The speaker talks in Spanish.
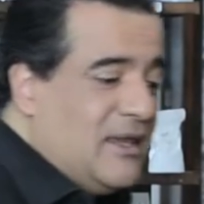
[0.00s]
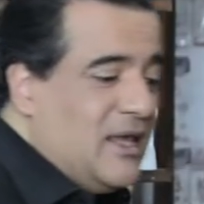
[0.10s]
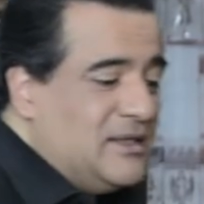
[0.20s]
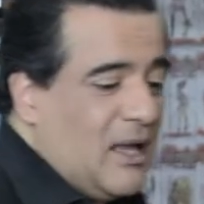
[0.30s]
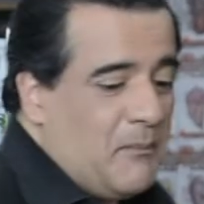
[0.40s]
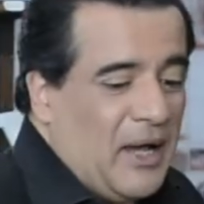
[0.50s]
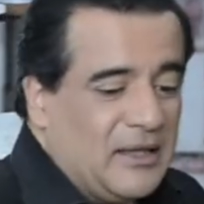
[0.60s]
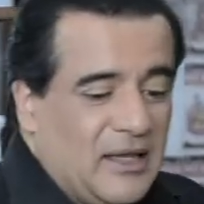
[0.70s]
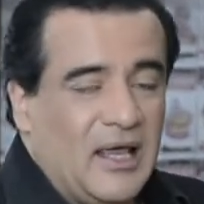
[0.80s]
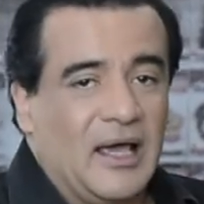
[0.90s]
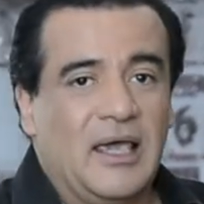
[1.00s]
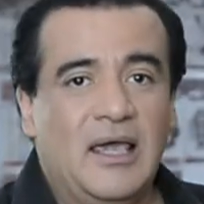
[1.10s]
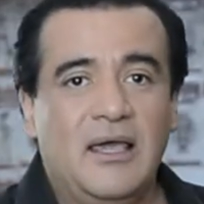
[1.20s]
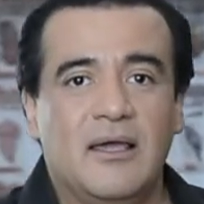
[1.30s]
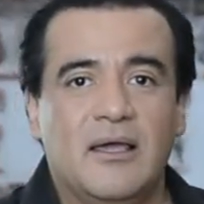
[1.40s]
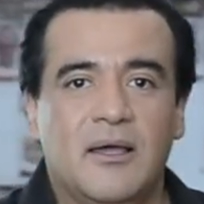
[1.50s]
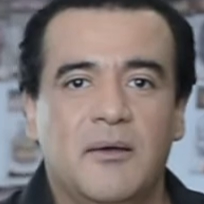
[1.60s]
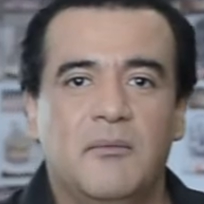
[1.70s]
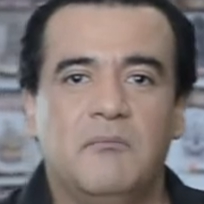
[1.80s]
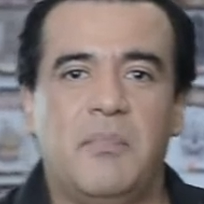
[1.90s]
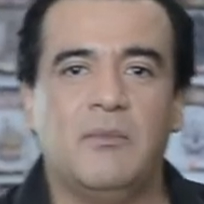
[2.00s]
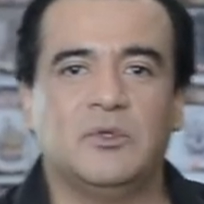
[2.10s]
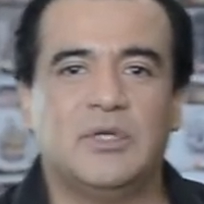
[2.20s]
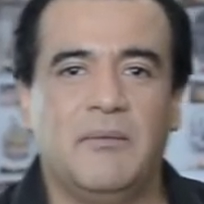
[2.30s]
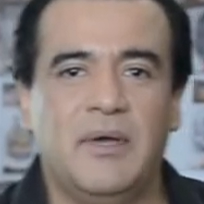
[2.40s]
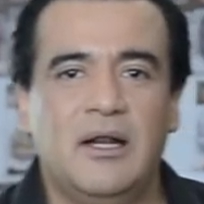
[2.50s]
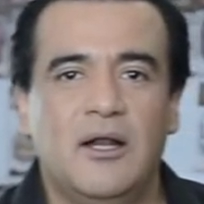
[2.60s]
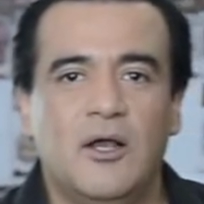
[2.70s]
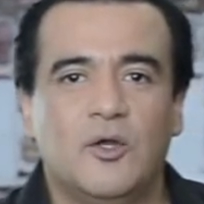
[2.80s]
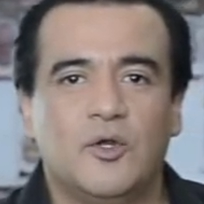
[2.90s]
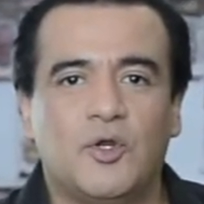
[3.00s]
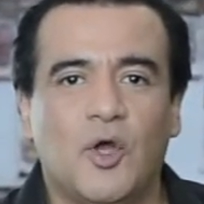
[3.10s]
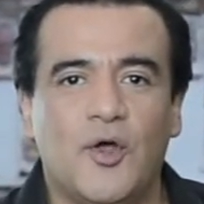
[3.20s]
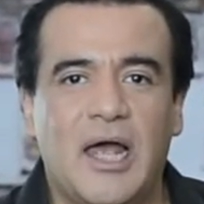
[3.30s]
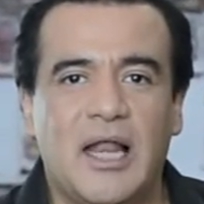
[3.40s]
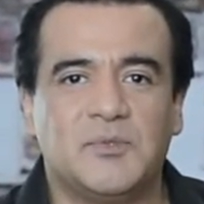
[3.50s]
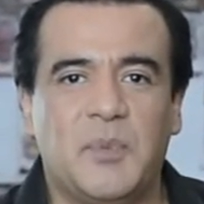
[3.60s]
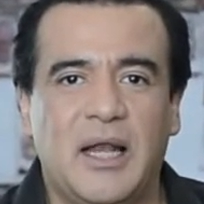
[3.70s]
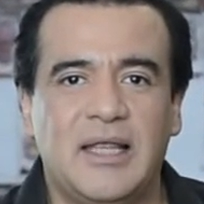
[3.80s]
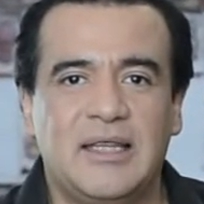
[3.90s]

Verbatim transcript: Y en esta parte de aquí vamos a ver todas las